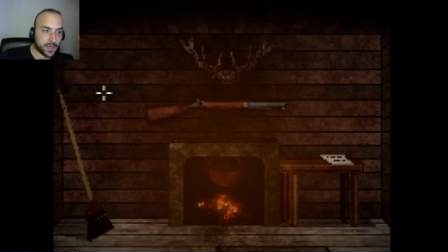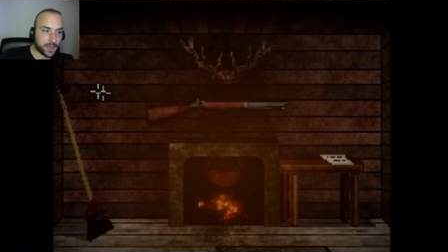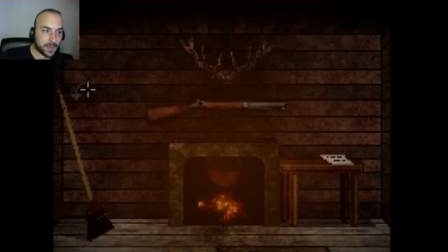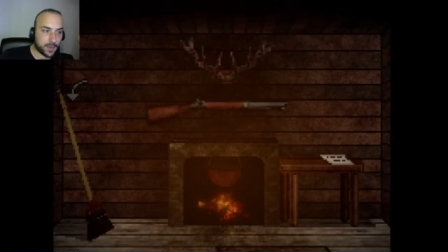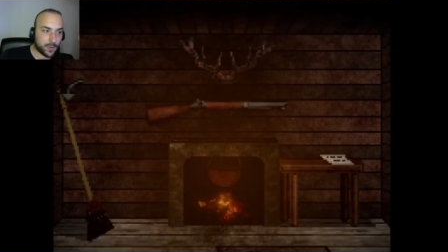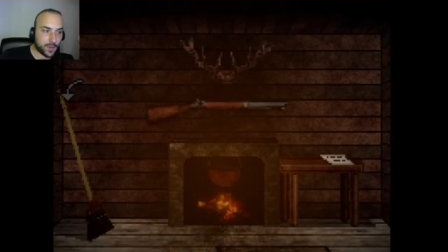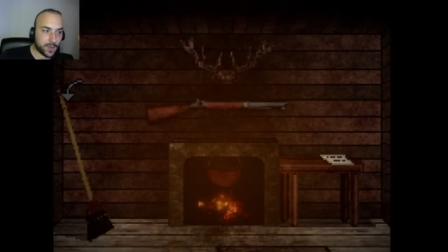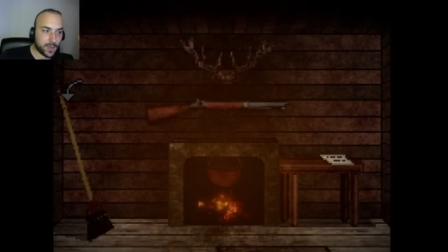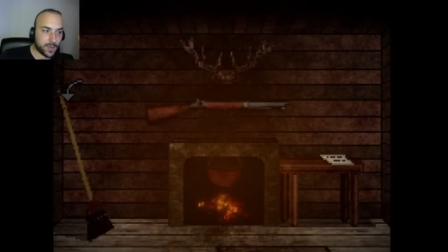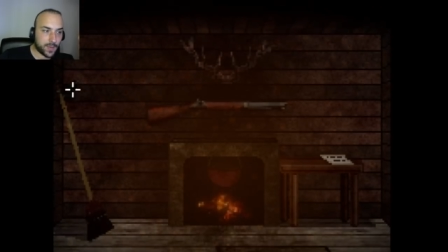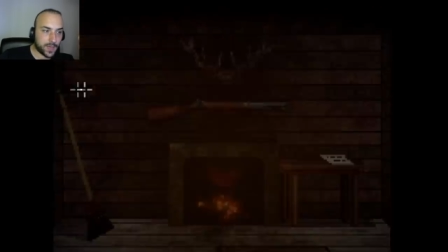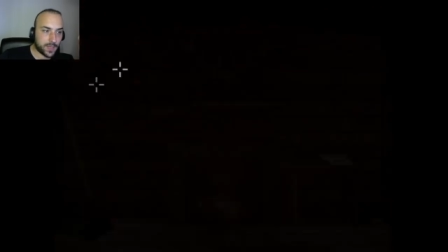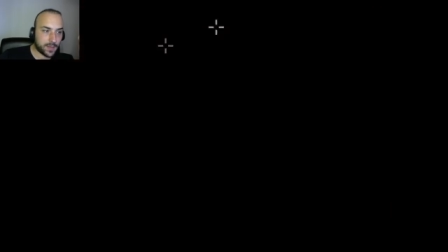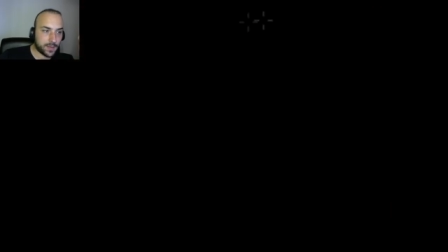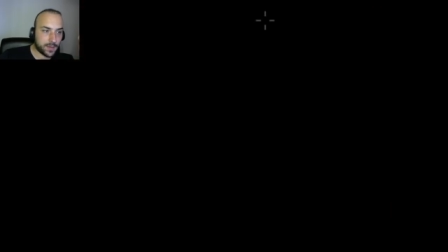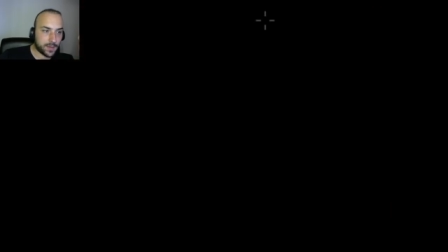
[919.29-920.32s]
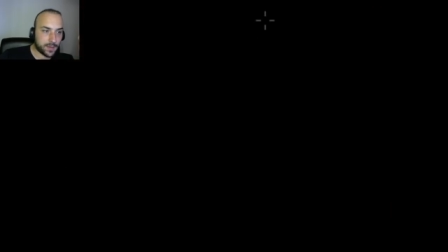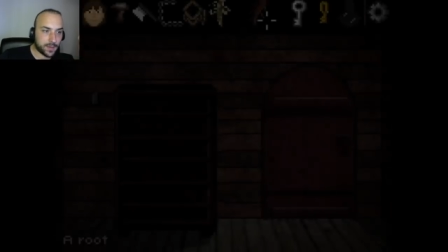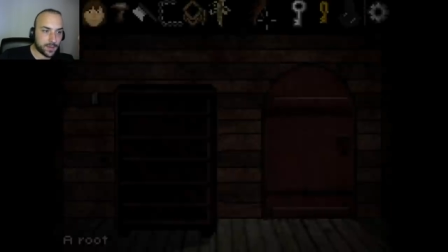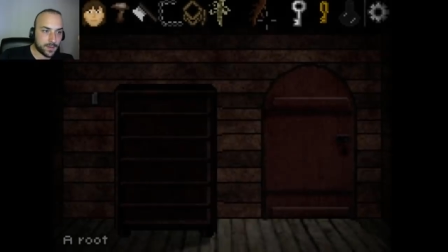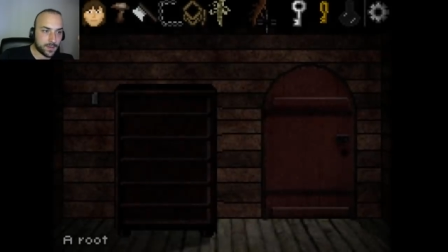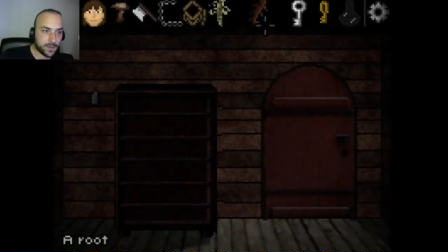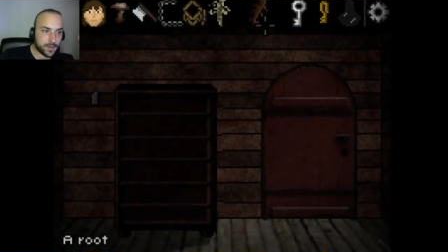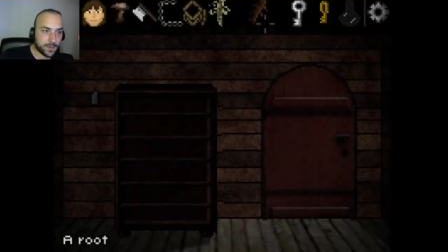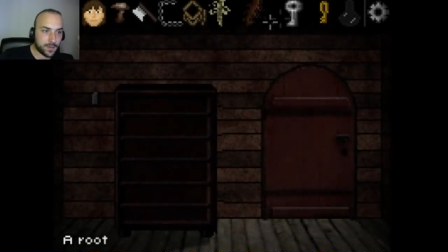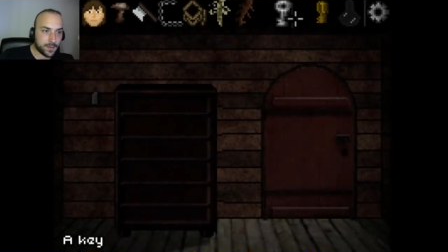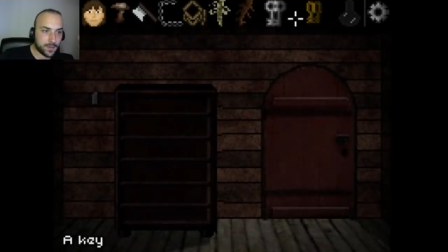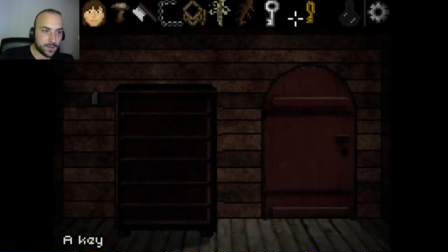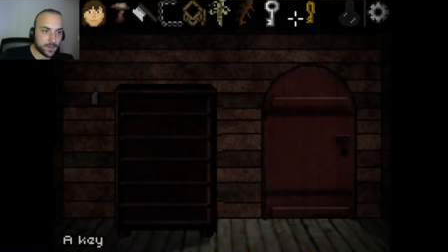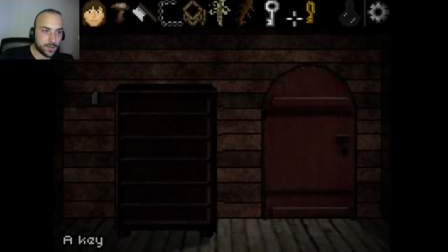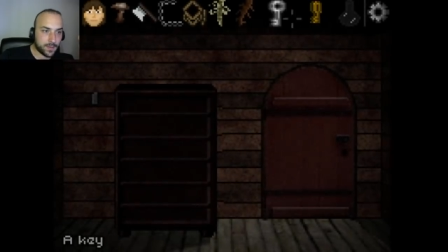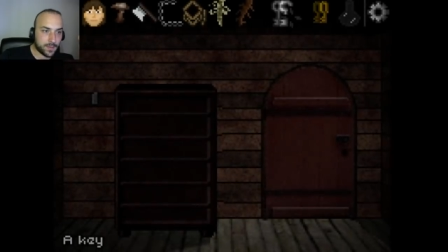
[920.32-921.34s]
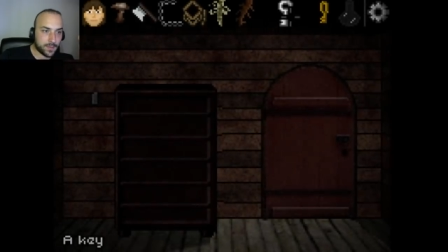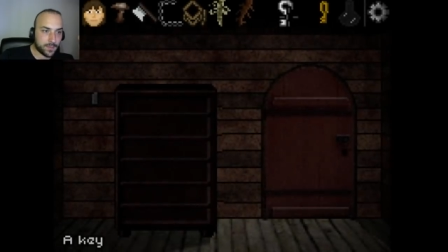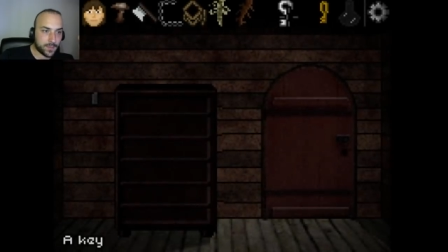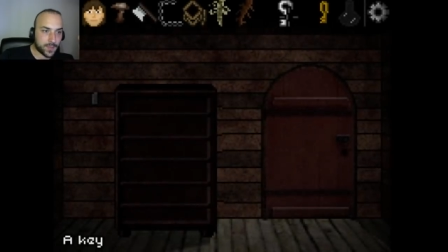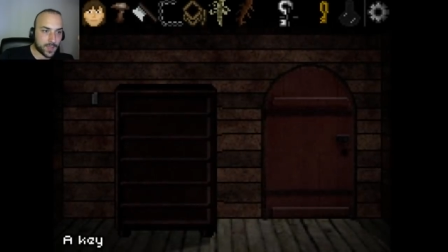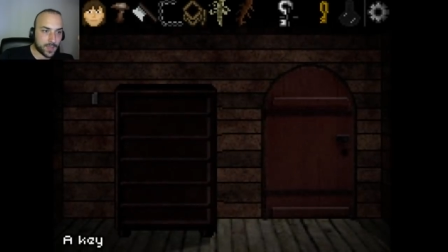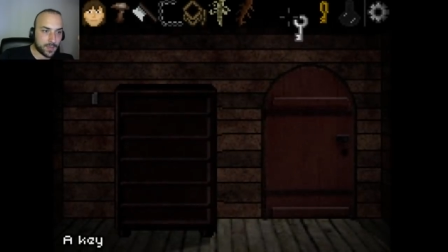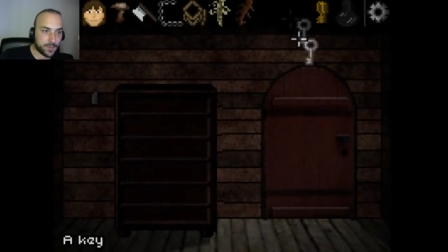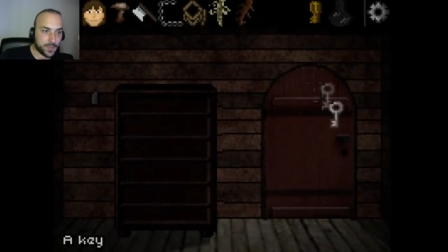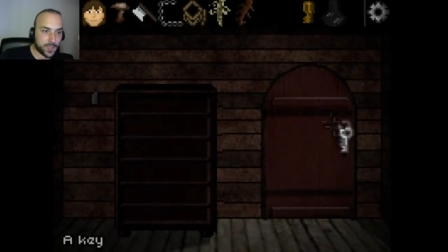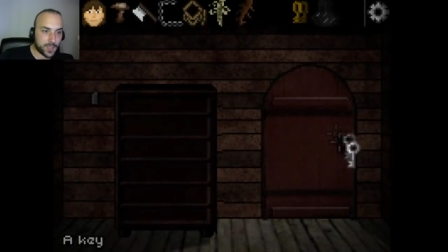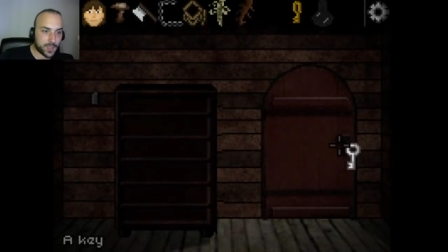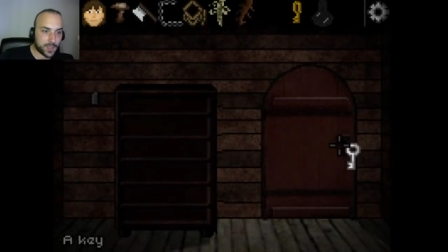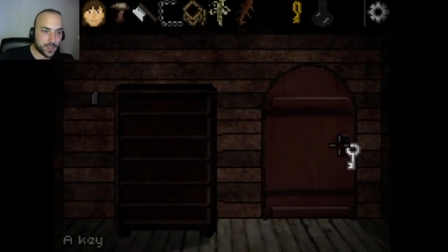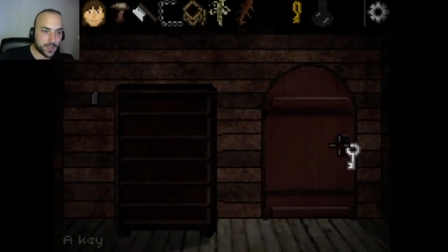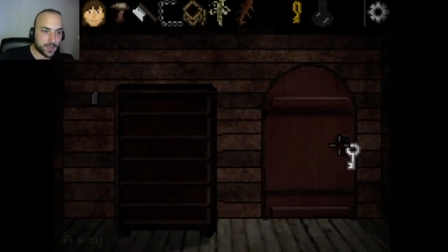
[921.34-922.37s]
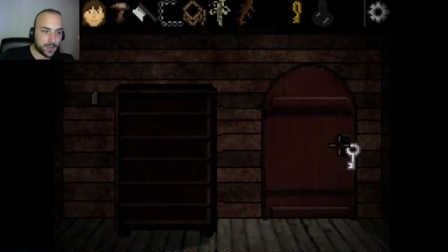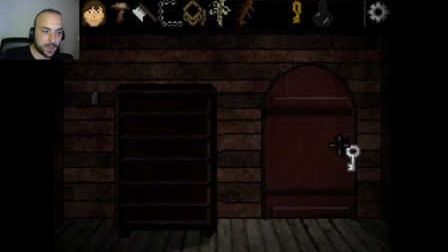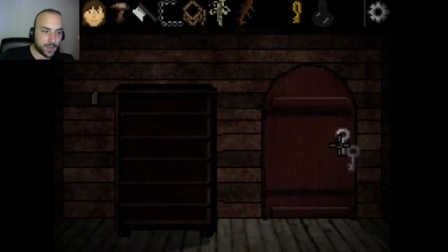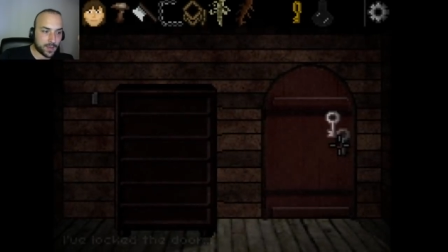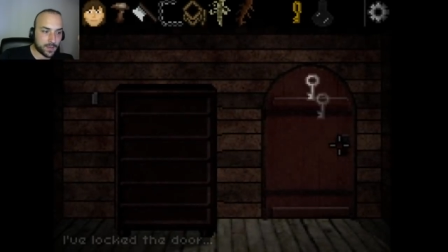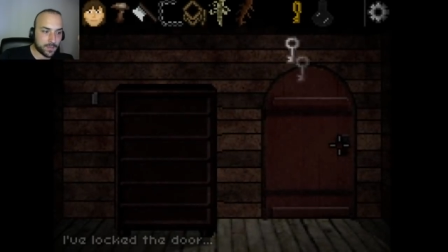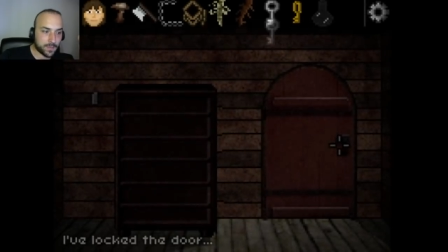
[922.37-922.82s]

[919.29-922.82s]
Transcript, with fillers: öyle hemen şey yapmayacağız şimdi.